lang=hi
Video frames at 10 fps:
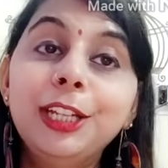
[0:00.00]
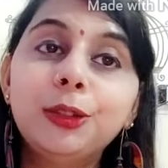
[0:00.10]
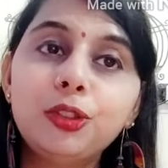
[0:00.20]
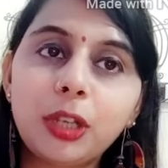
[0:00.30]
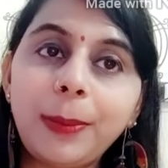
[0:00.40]

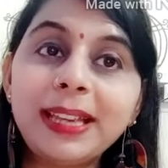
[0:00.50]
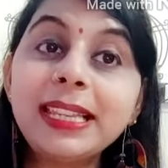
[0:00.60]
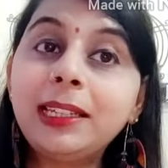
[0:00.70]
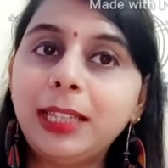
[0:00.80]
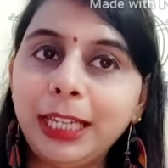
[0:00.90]
तो जब
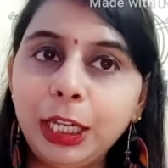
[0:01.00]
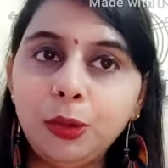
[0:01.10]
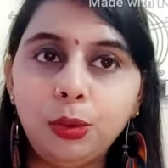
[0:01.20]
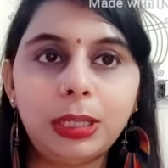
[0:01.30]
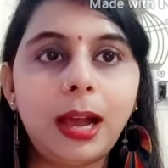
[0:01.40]
ऐसा नहीं
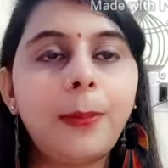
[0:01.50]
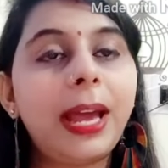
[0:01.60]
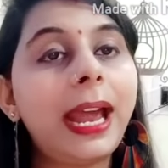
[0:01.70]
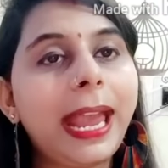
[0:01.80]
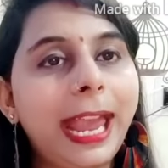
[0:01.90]
होता
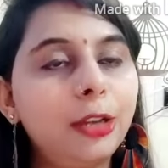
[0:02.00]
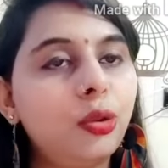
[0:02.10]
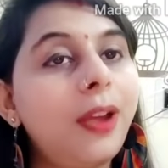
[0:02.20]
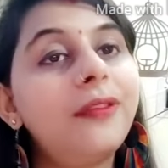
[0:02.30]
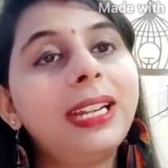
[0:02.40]
हमारा एग
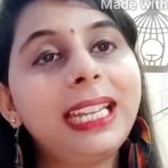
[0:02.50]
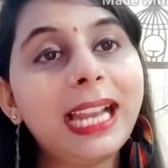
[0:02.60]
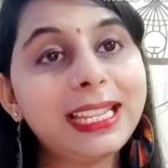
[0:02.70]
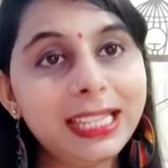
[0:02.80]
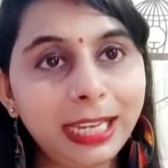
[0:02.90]
जो है
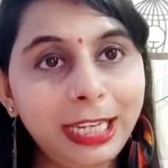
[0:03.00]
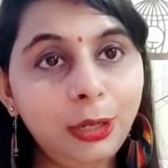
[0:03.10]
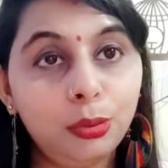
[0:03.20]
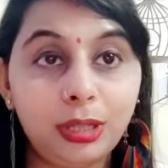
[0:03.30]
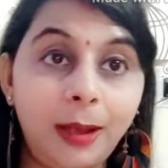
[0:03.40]
फर्टिलाइज नहीं
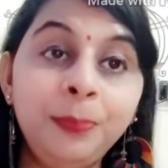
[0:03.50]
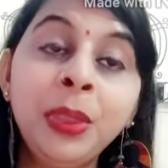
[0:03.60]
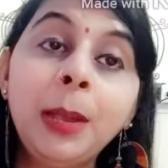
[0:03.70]
होता